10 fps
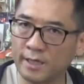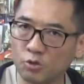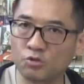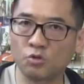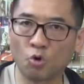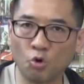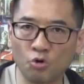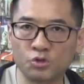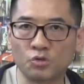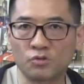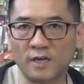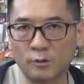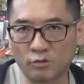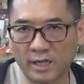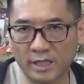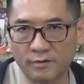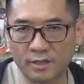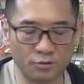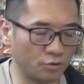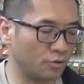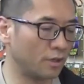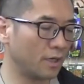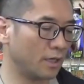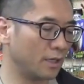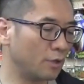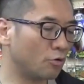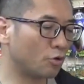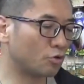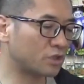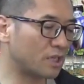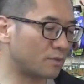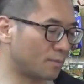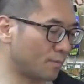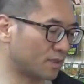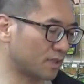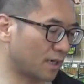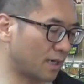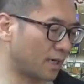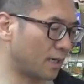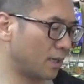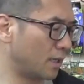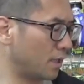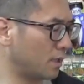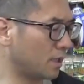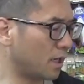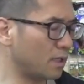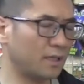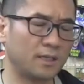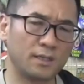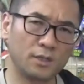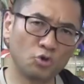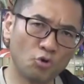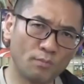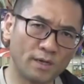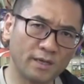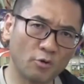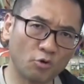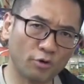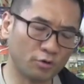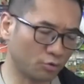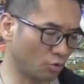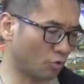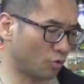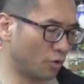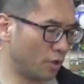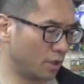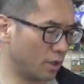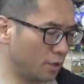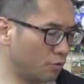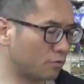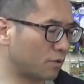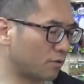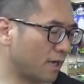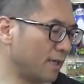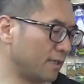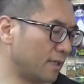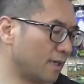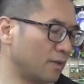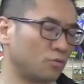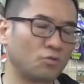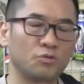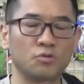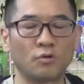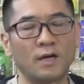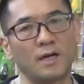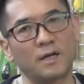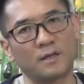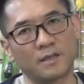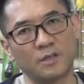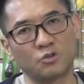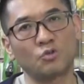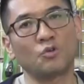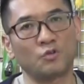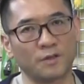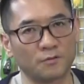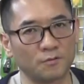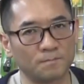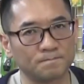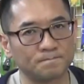一つのオークションサイトだけではなくいろいろと調べてみましたが、やはりよんまんえんを超えると入札が入っていないというのが現状のようです。